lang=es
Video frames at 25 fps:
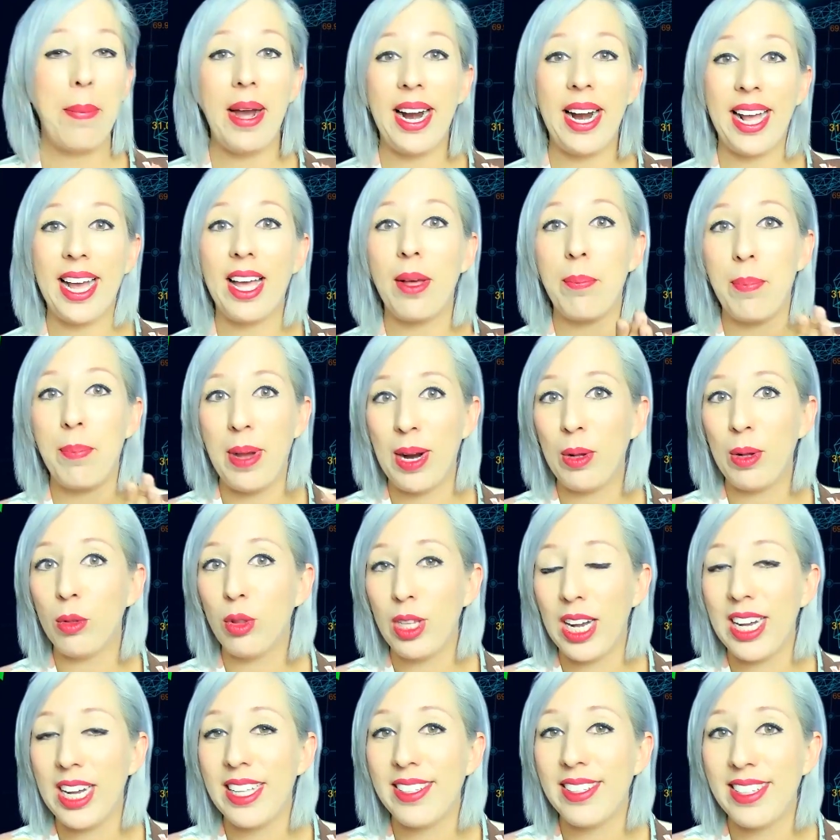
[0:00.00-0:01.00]
para, para
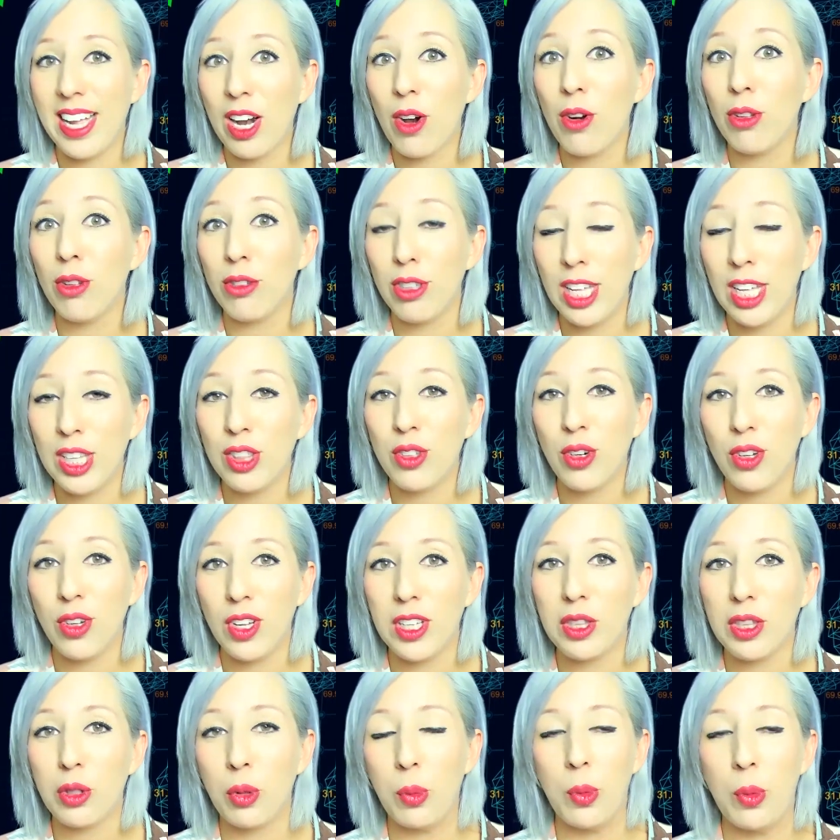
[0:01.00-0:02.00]
utilizarlos dentro
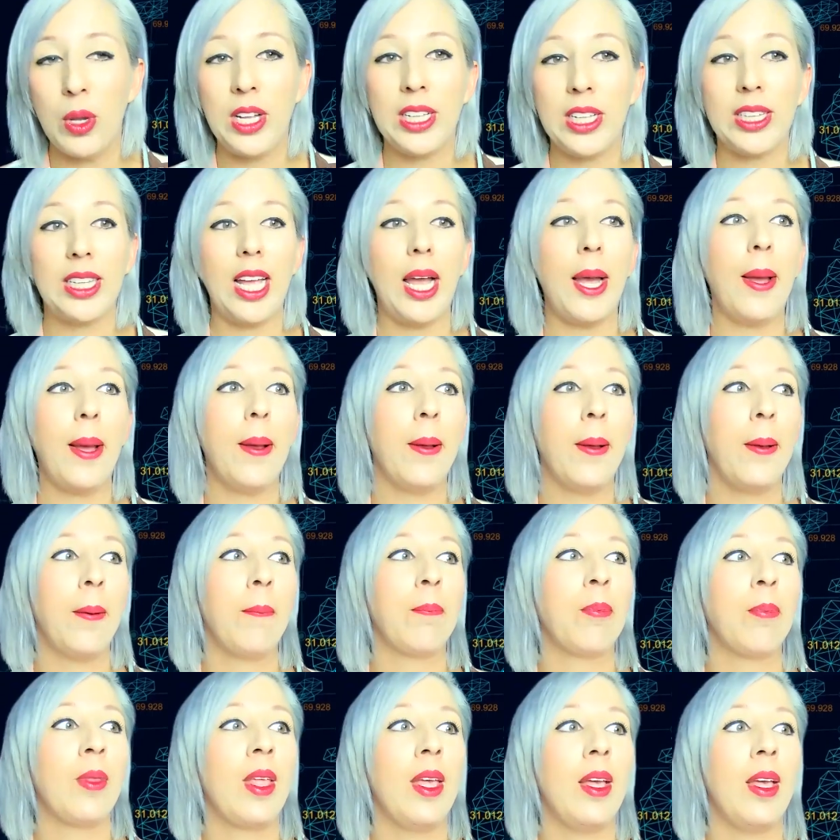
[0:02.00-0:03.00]
de tu cuenta
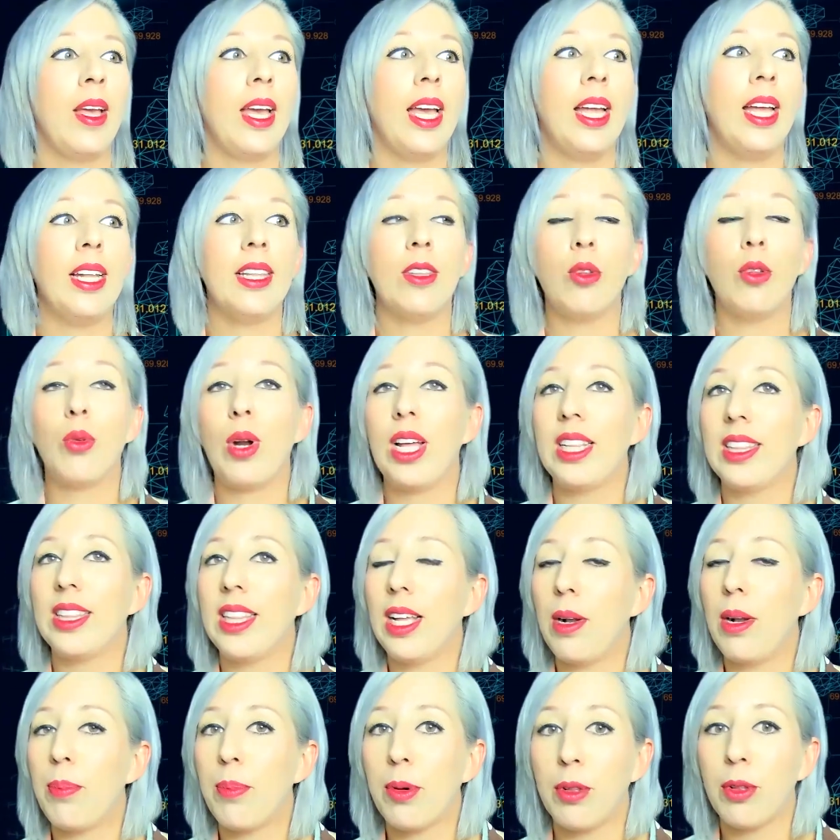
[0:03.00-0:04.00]
en, durante
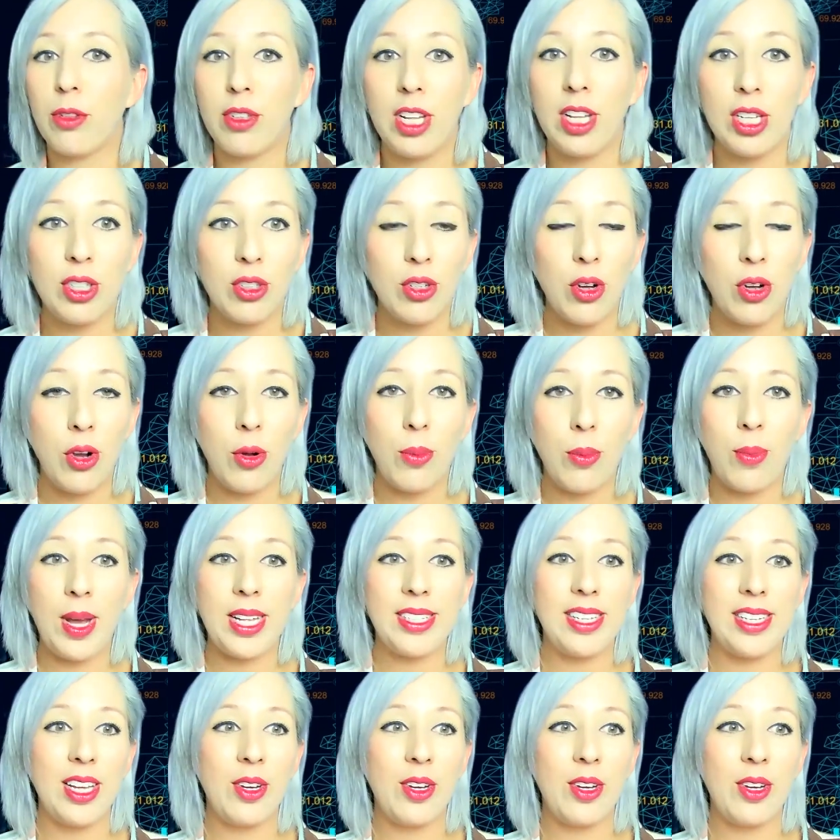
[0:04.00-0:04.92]
el proceso vas a